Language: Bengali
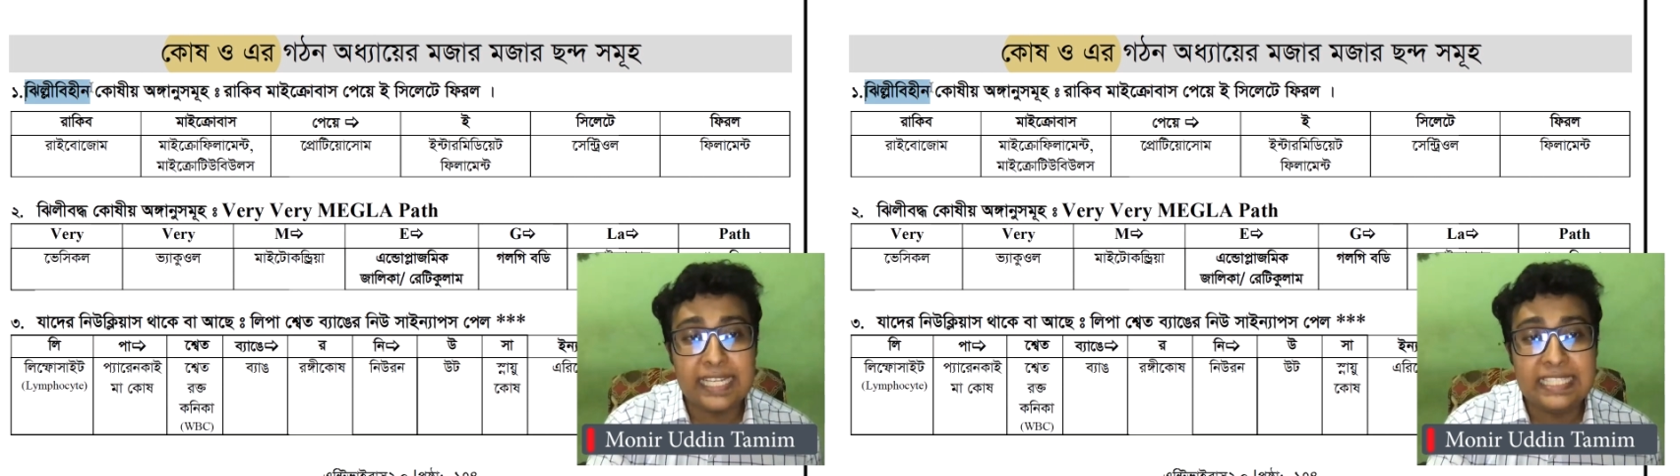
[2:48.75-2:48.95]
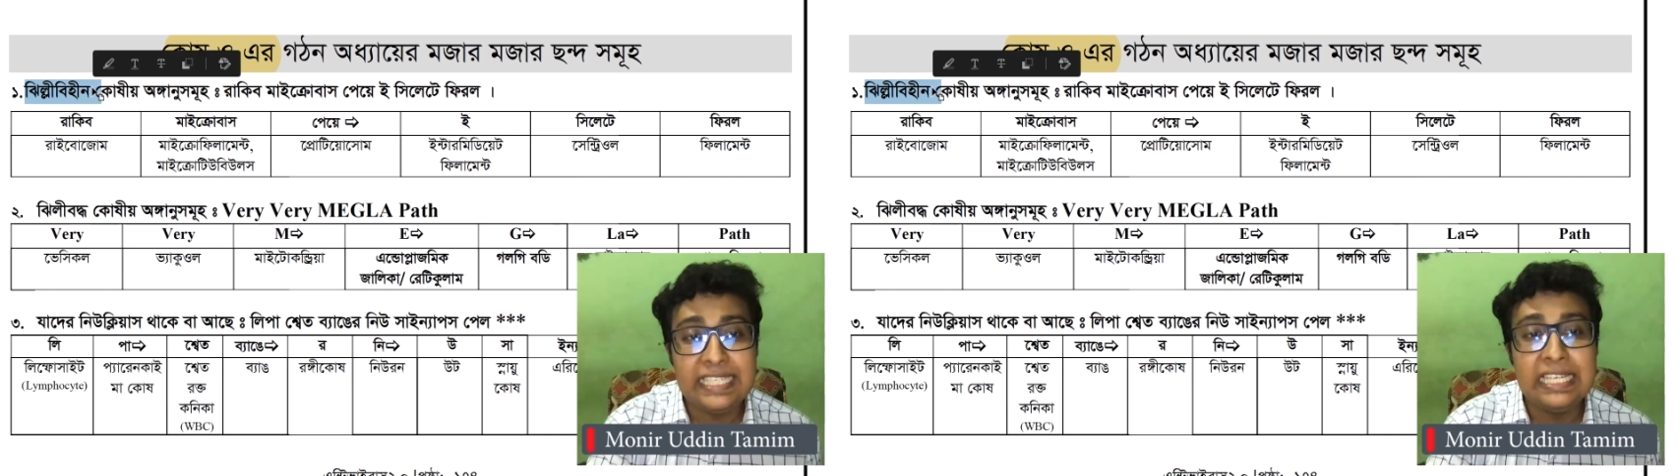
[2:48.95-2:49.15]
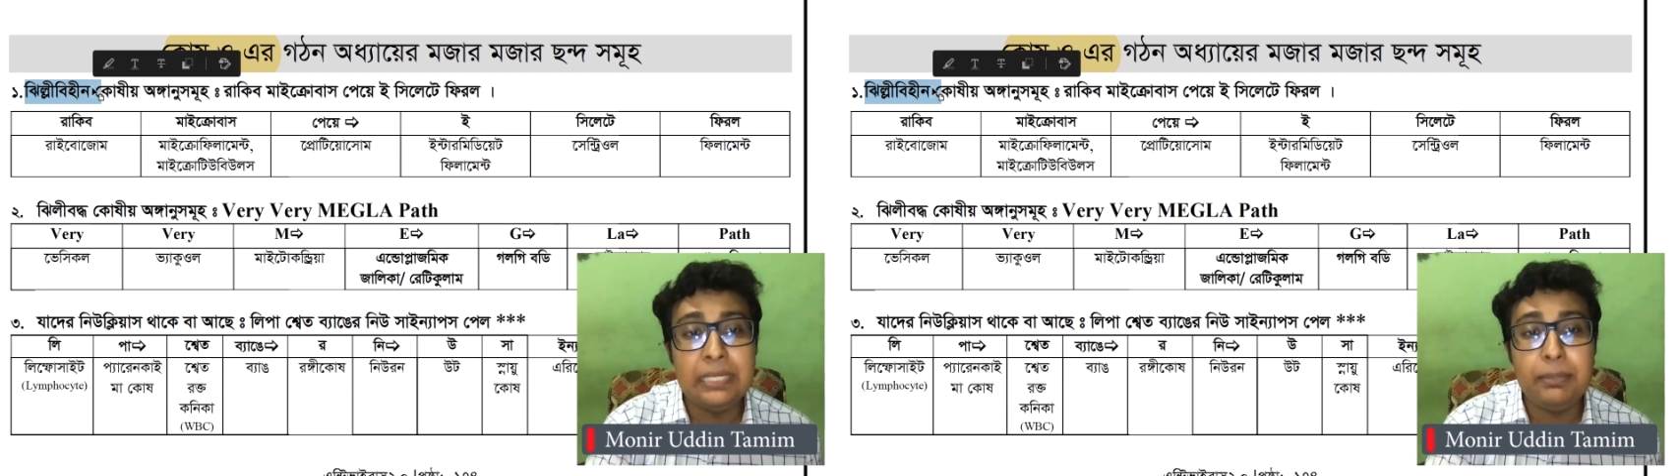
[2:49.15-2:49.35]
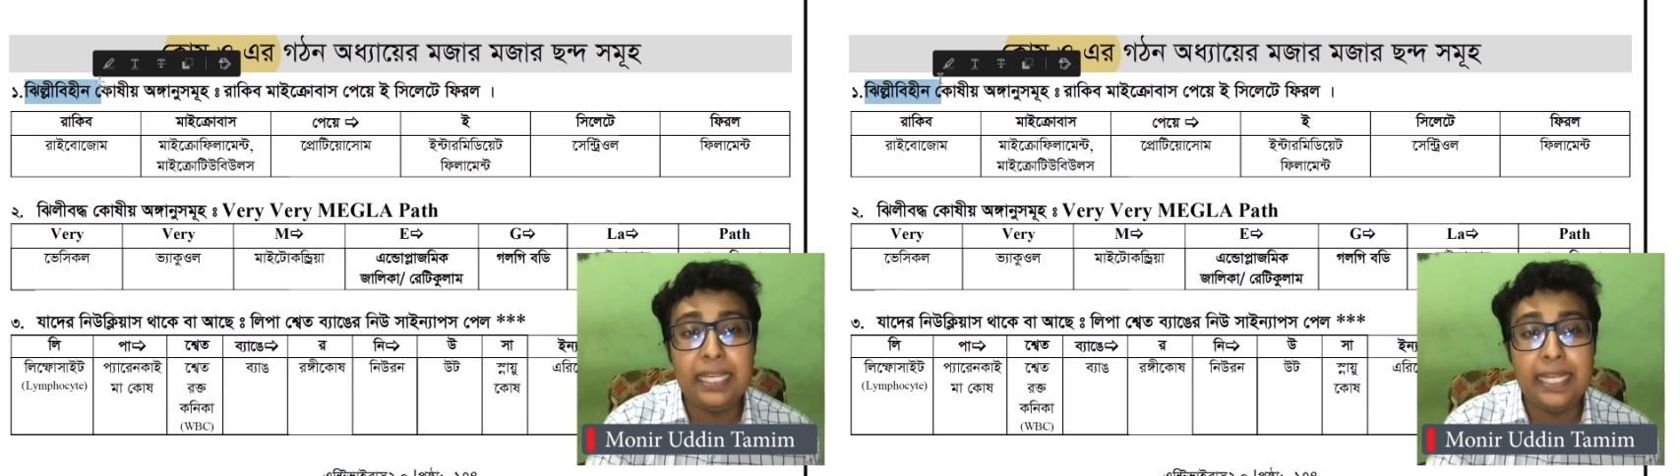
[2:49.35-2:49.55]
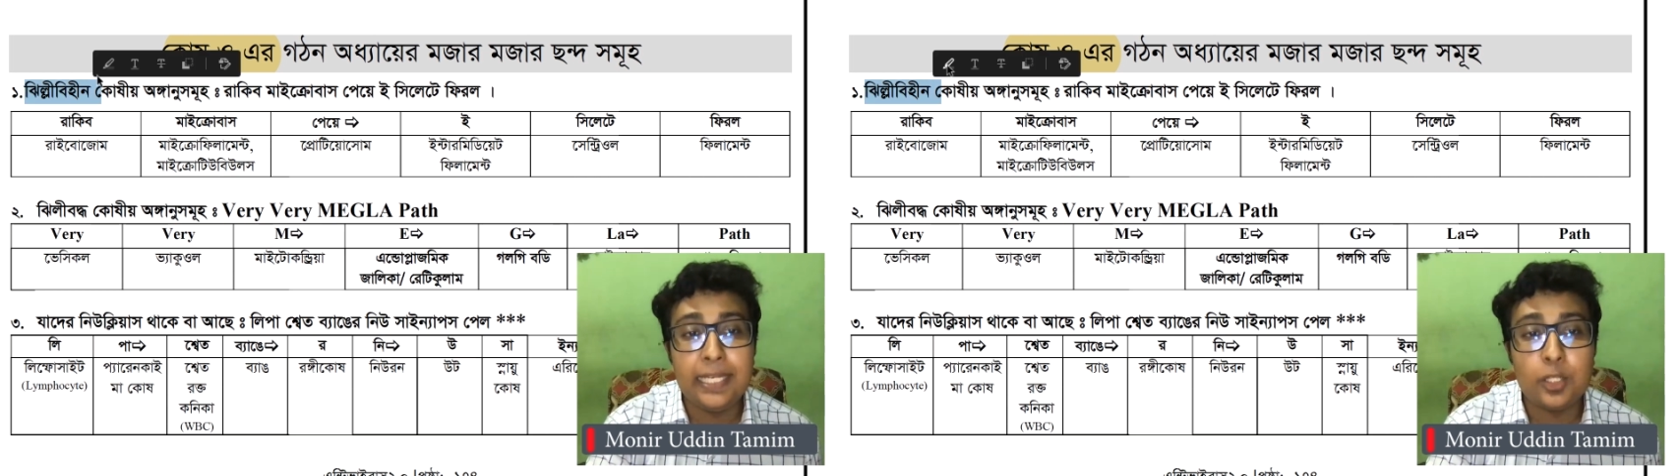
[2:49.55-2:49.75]

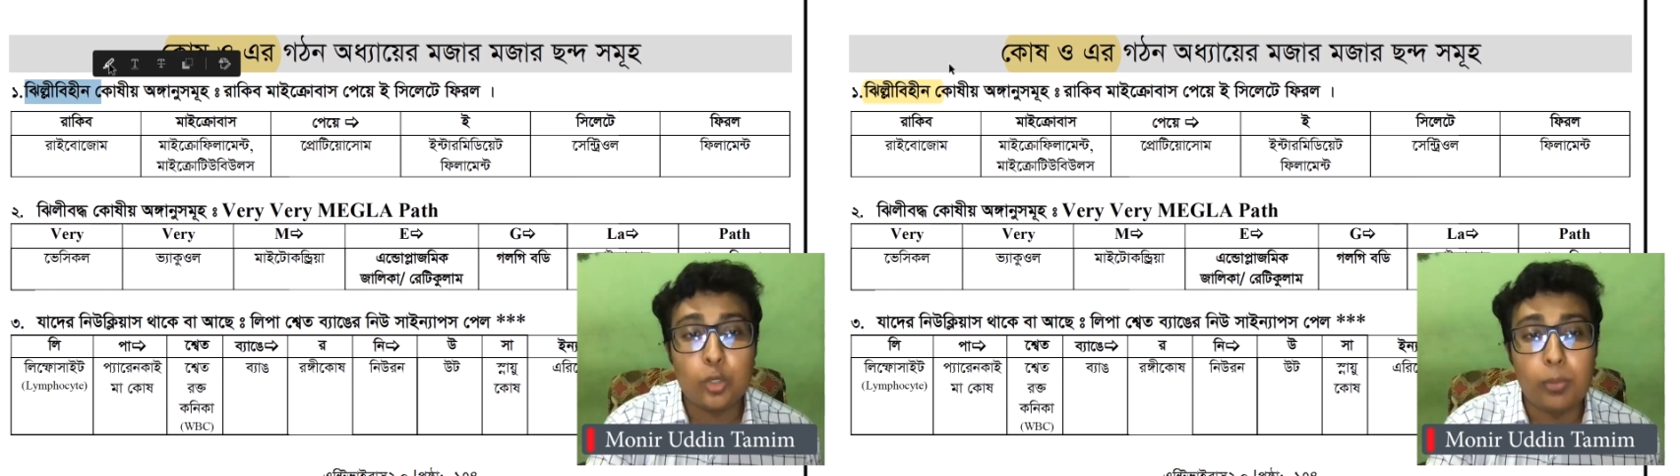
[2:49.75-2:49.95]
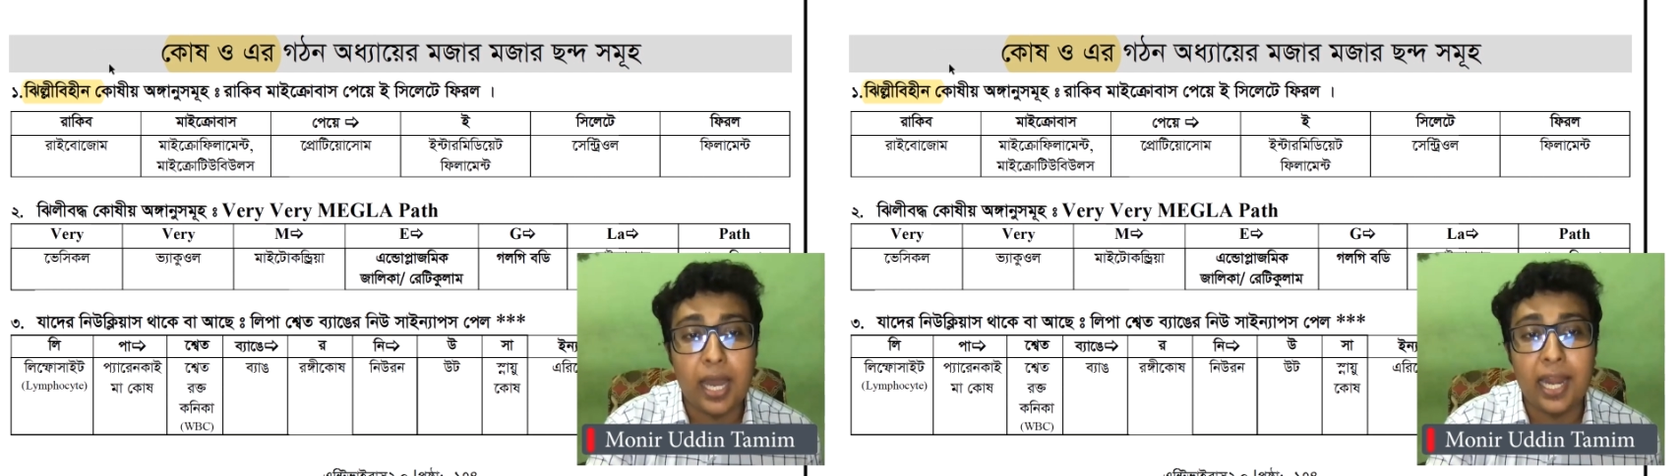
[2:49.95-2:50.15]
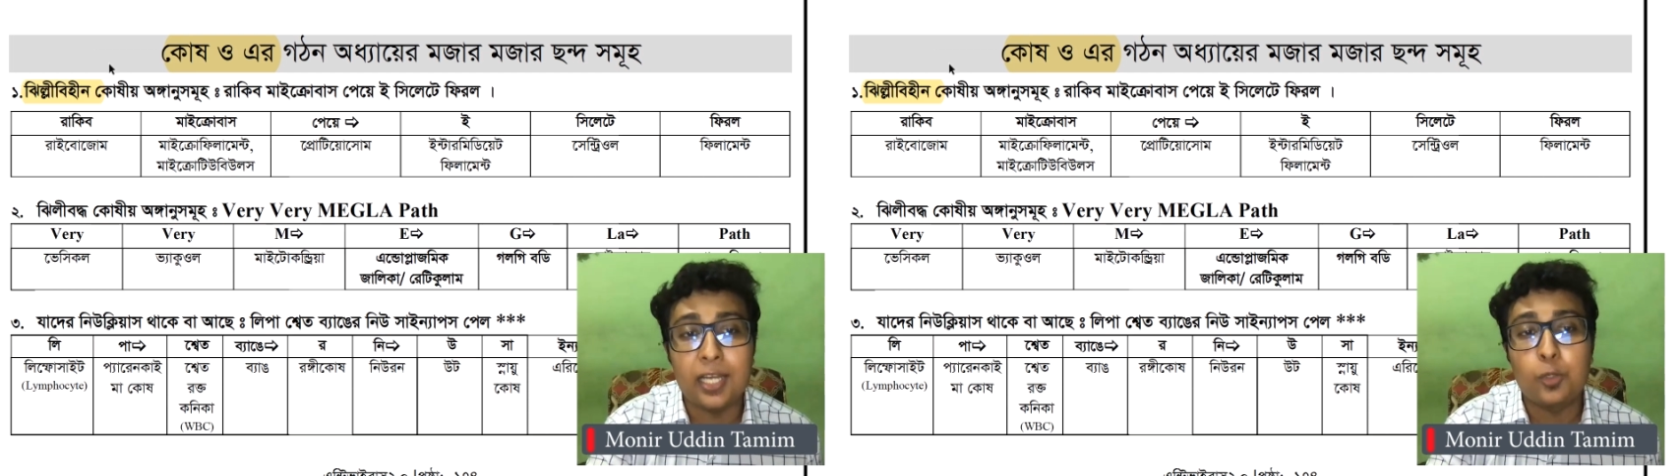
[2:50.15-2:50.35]
জিল্লিবিহীন তোমার